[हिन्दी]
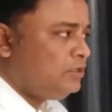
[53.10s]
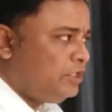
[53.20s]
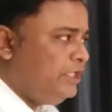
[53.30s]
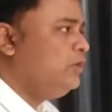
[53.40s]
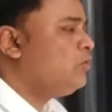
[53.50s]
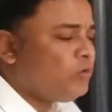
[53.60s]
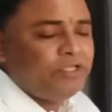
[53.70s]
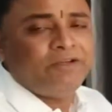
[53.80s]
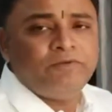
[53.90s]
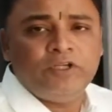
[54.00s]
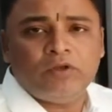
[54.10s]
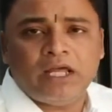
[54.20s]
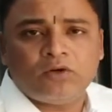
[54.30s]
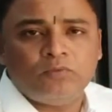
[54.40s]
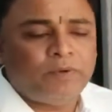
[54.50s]
तीनों को ये वीडियो
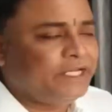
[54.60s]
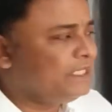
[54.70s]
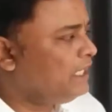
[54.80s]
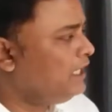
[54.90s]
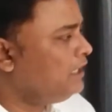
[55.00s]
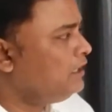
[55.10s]
लागू पड़ेगा